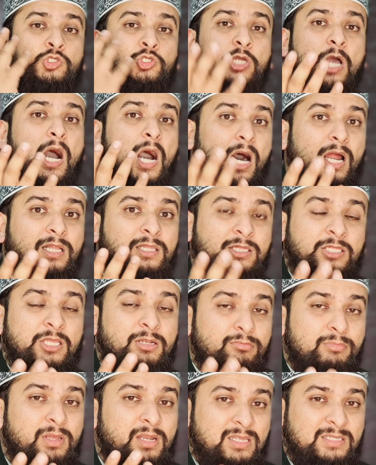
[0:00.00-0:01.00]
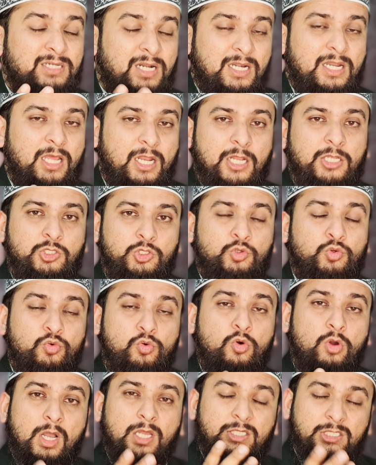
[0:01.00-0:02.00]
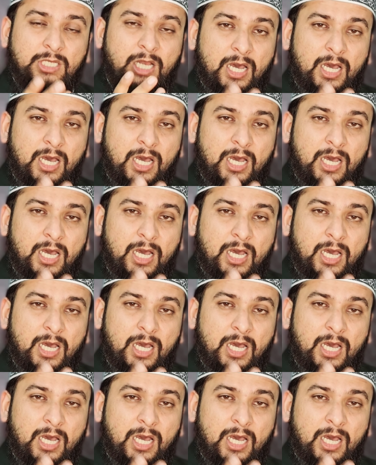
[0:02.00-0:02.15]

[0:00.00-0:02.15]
चार दिन में रिजल्ट आना शुरू होगा